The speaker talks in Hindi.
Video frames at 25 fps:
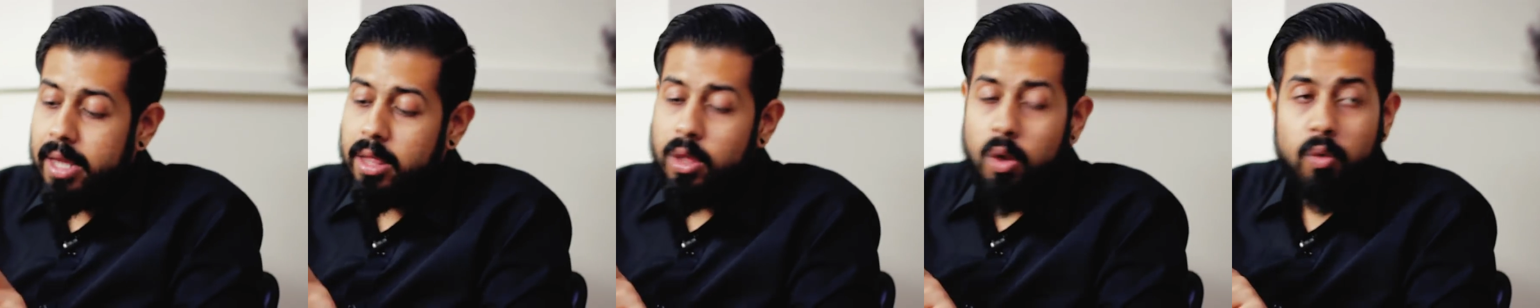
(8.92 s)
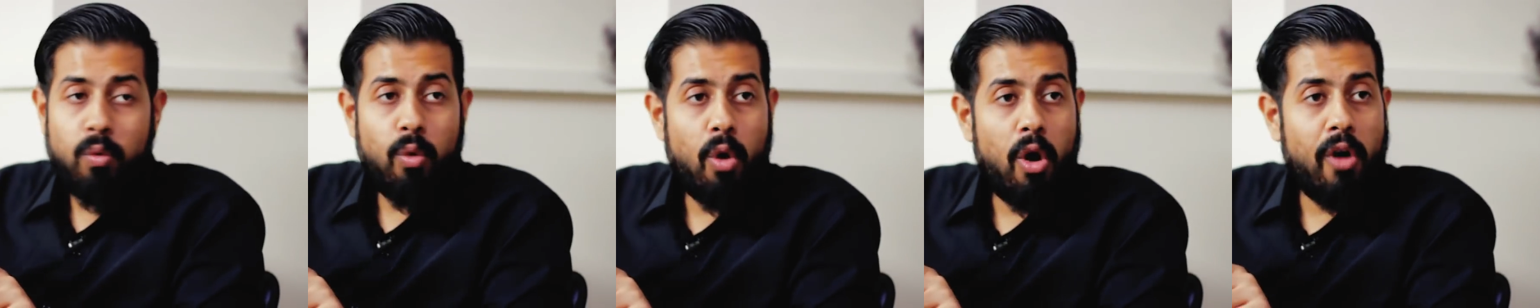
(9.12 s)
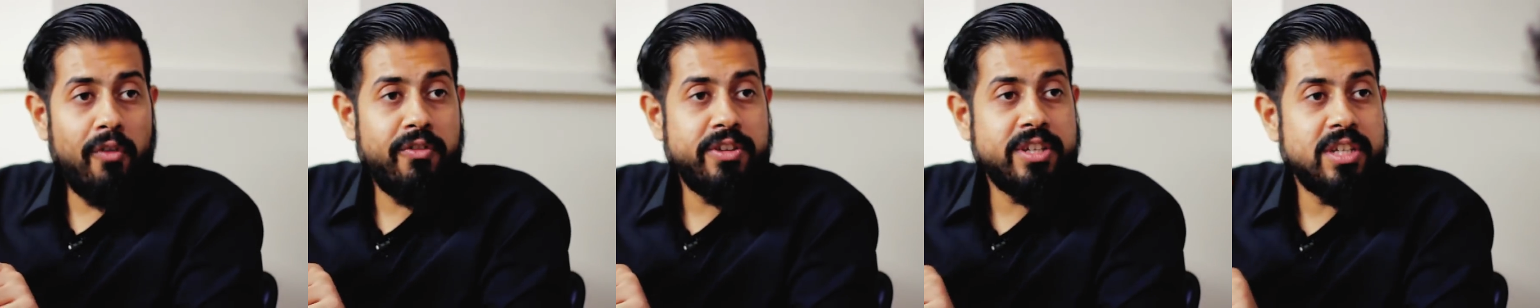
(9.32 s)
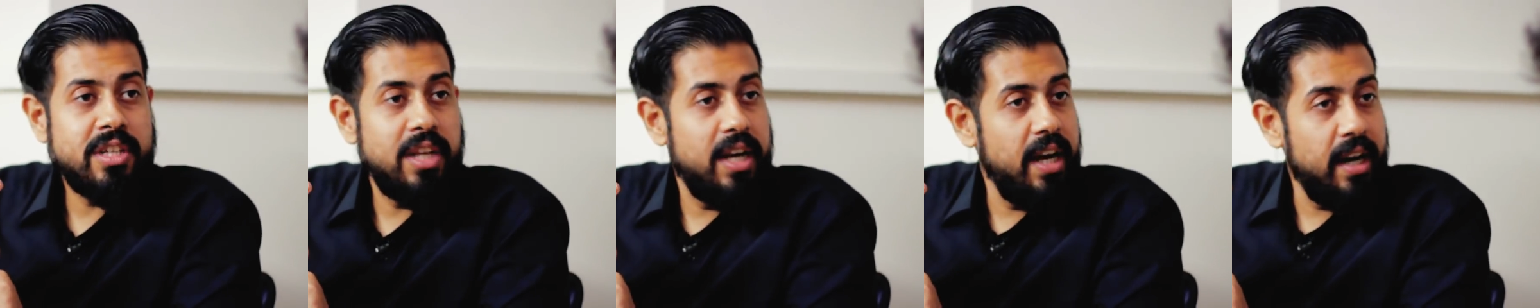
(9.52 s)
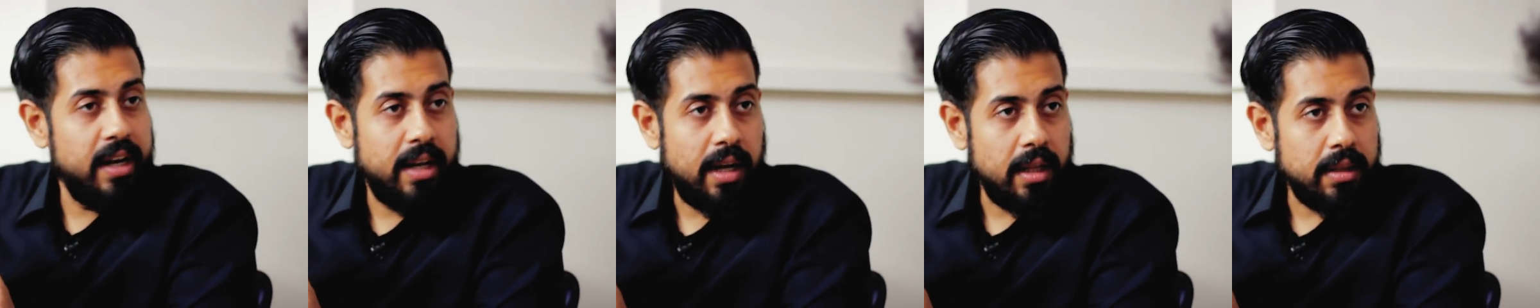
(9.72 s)
एक तो वो ऑफिस
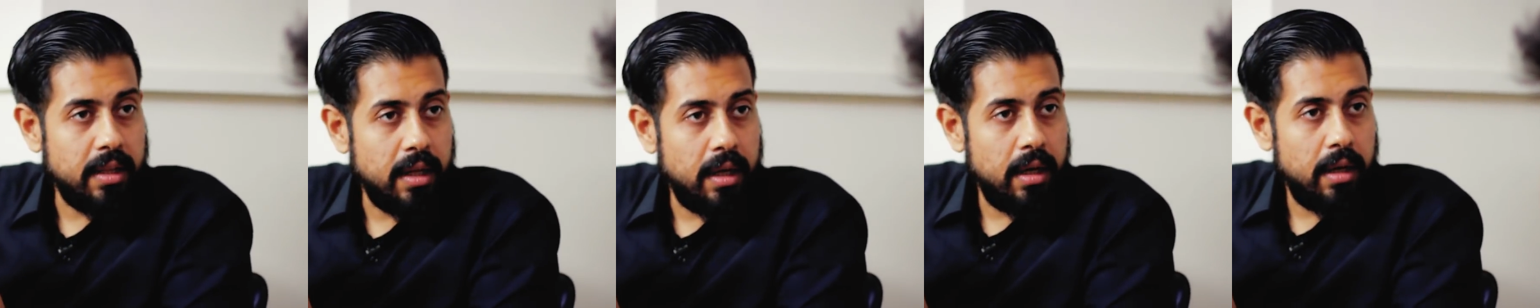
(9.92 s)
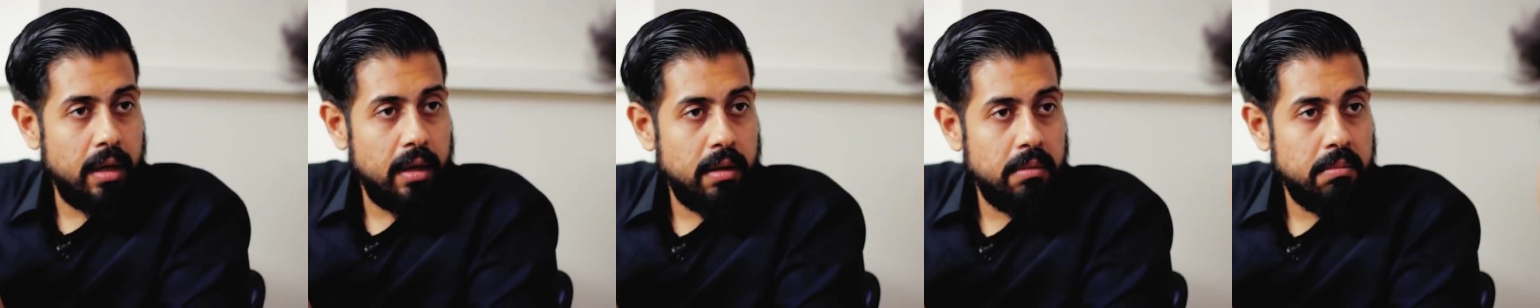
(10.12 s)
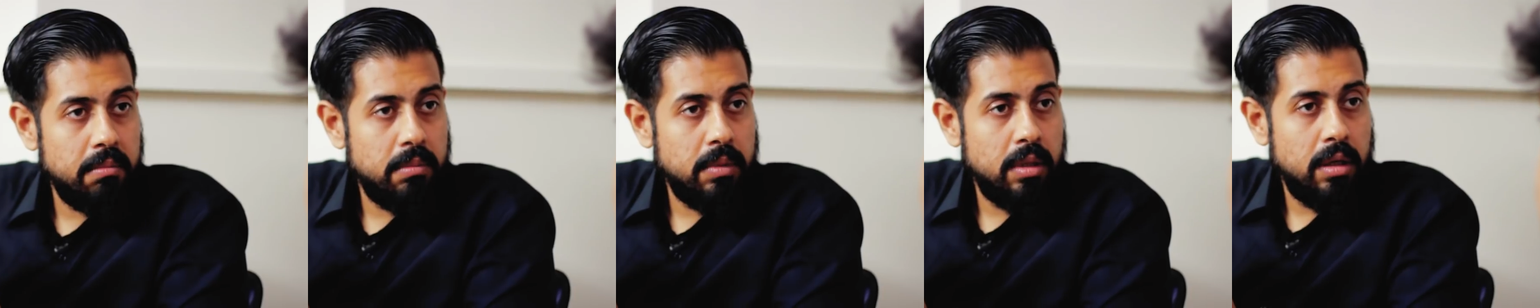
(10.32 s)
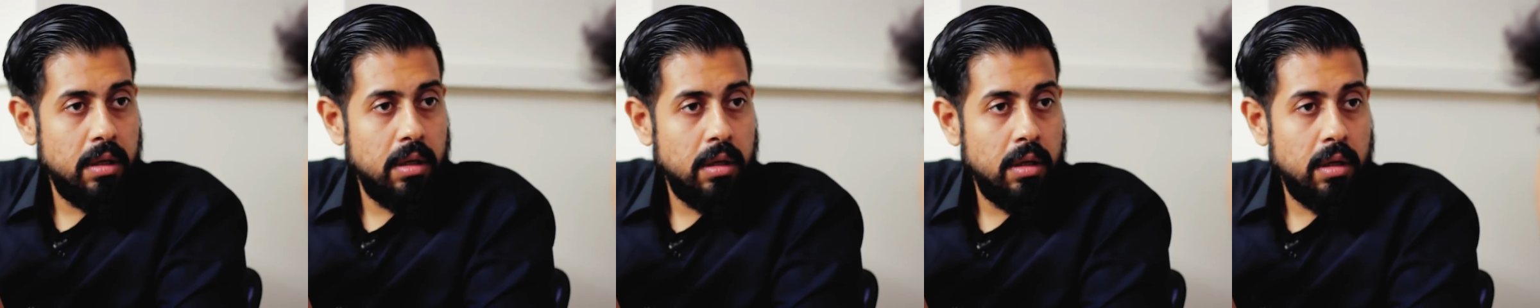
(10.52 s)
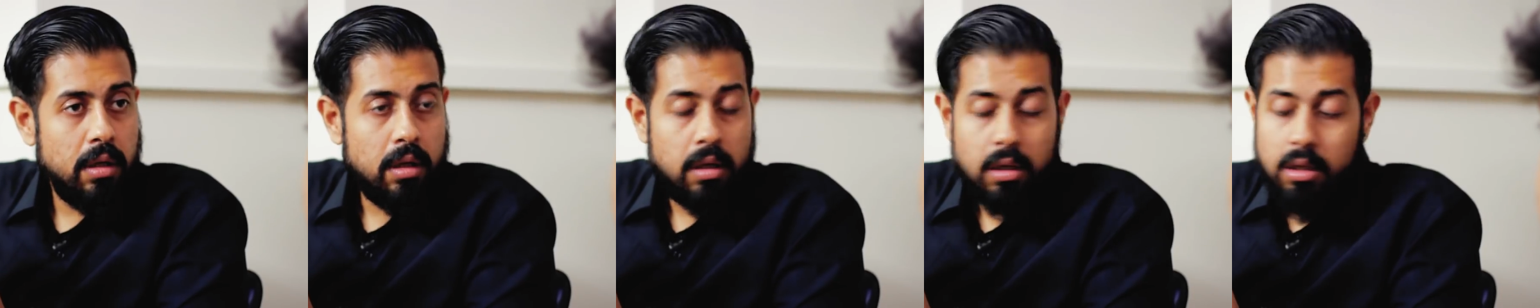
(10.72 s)
लेट आता
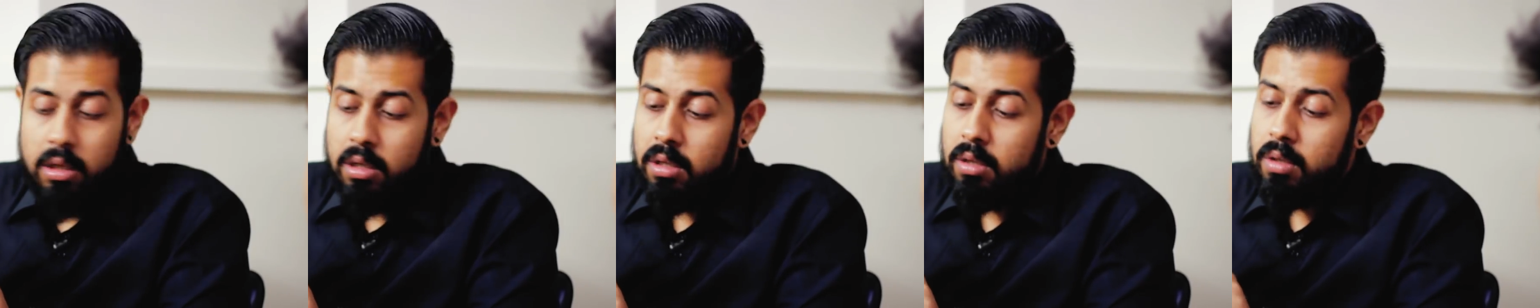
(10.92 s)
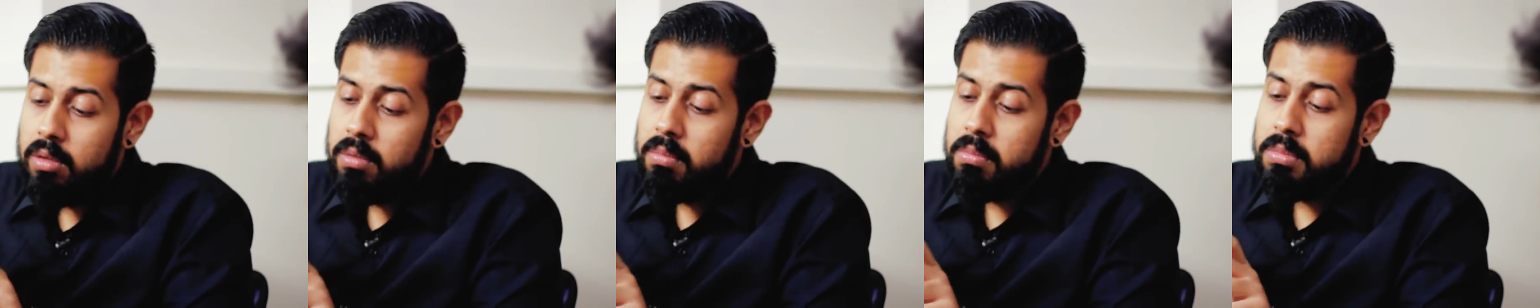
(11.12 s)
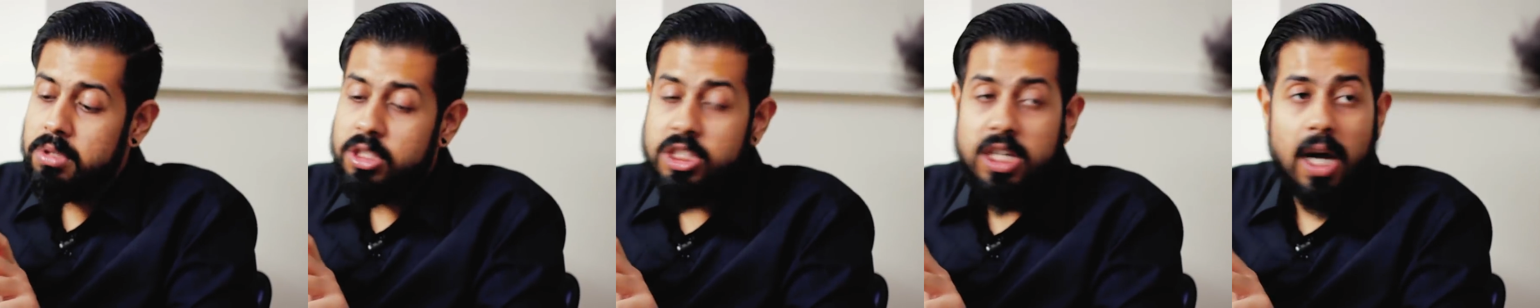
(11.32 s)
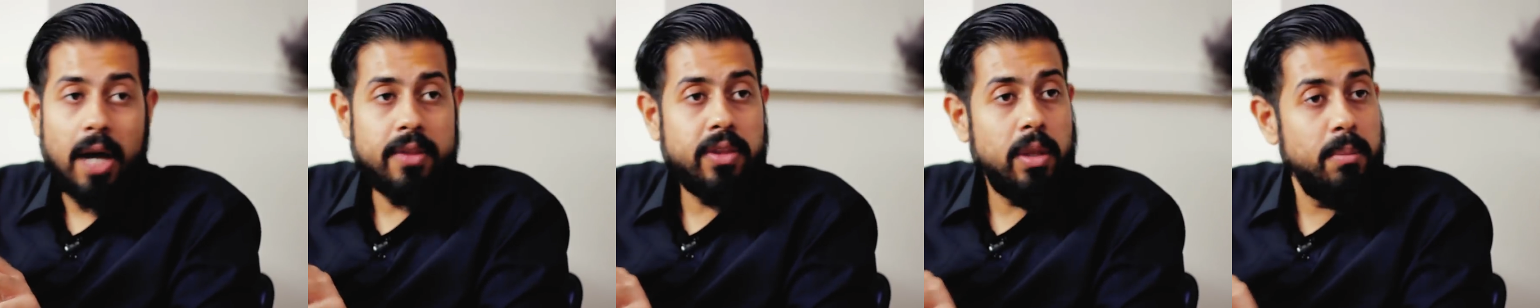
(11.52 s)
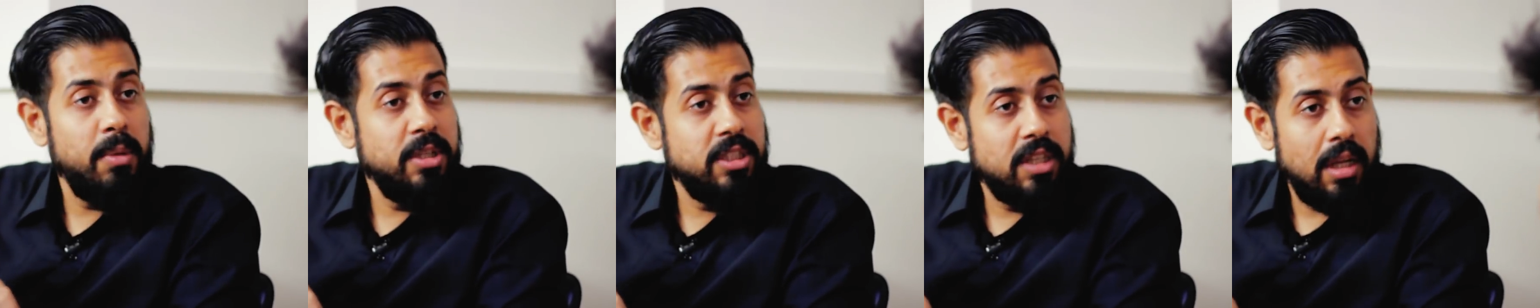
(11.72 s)
है
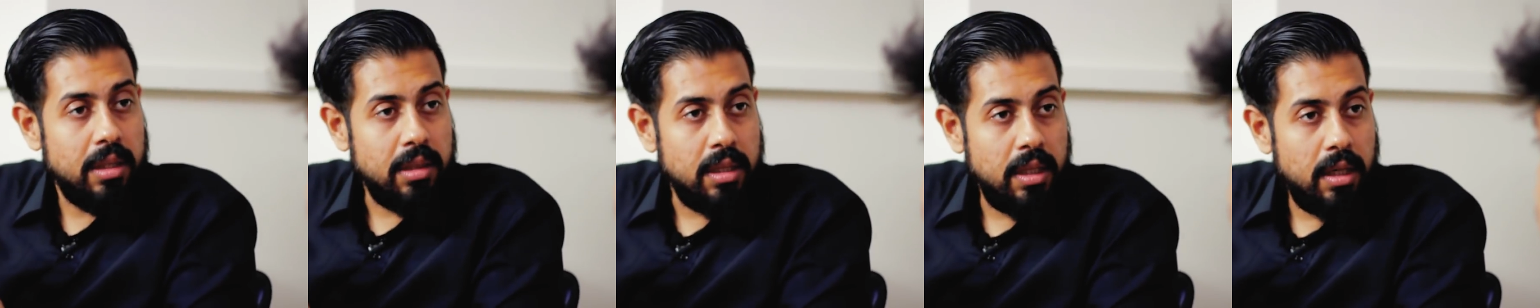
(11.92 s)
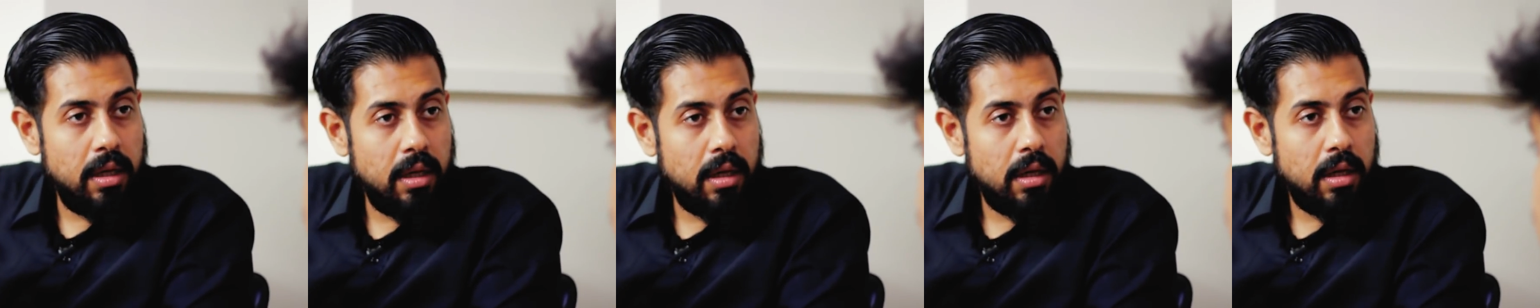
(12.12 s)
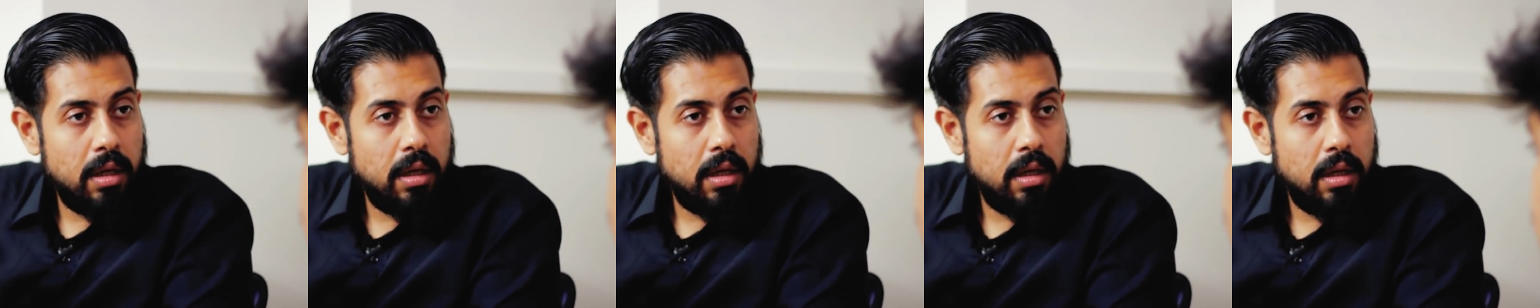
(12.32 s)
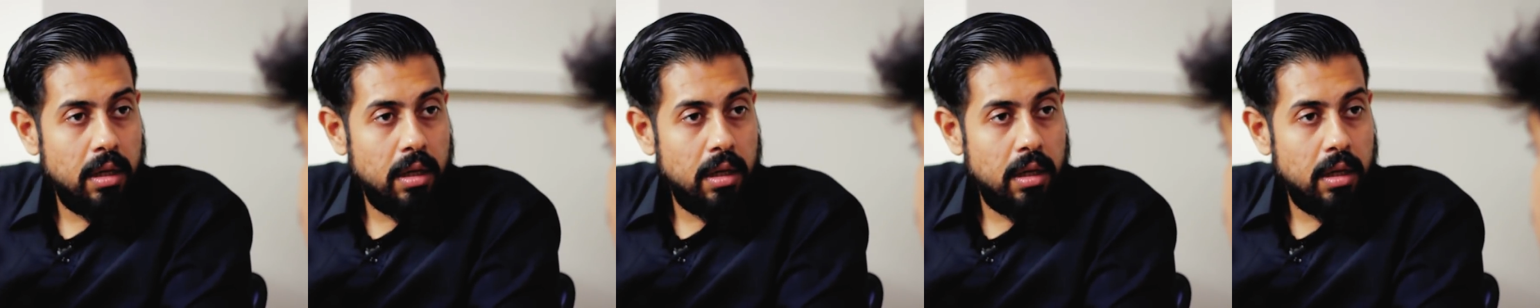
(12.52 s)
जाता भी जल्दी है